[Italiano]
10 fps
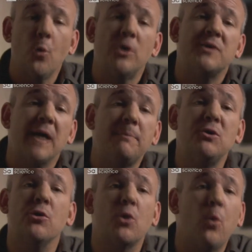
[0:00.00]
quando si
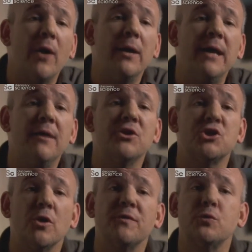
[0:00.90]
digitava la parola da
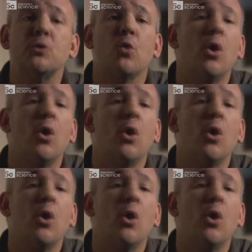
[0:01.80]
cercare,